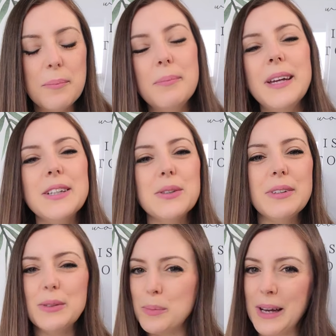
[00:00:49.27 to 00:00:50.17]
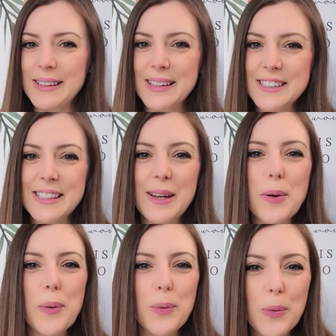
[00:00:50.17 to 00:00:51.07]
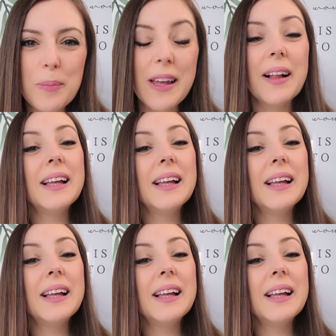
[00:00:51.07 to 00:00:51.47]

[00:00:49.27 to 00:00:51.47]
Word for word: mais je vais te partager le mien.